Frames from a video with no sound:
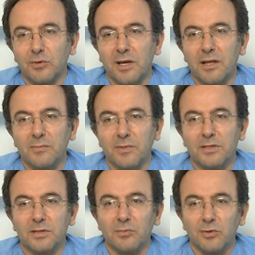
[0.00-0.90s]
Bunlardan
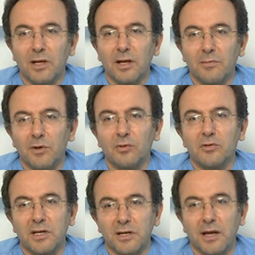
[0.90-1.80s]
birisi mutlaka
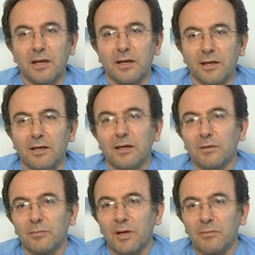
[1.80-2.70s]
mikrocerrahi
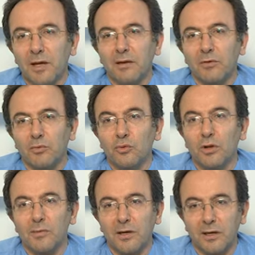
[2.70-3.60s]
bilmek ve
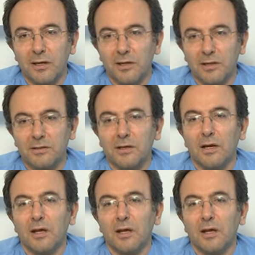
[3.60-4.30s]
uygulamak gerekir.